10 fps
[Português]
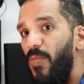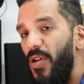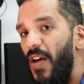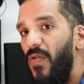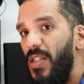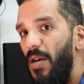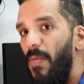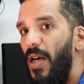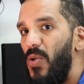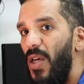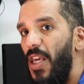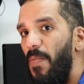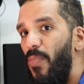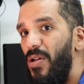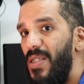Porque você, a sua
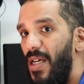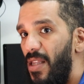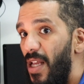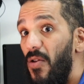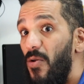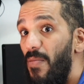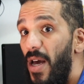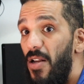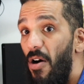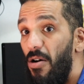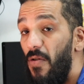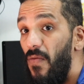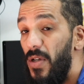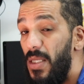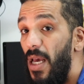equipe pode ser tanto melhor
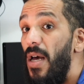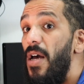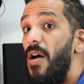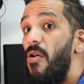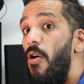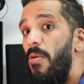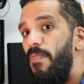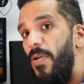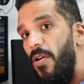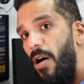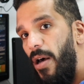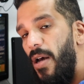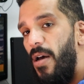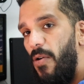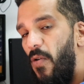com você, como pior
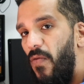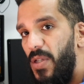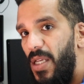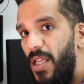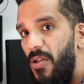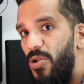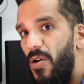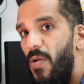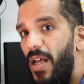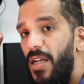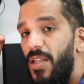com você dentro de quadra.